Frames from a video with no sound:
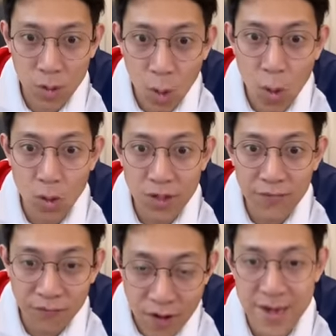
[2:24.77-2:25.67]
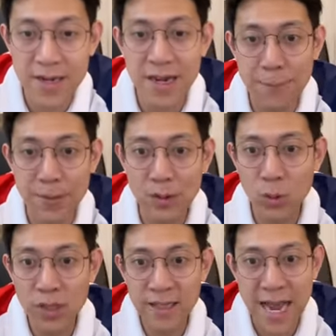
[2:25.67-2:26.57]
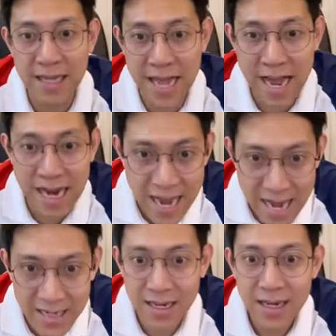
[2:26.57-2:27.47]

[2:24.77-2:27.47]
goal difference นะครับประตูที่แตกต่างกัน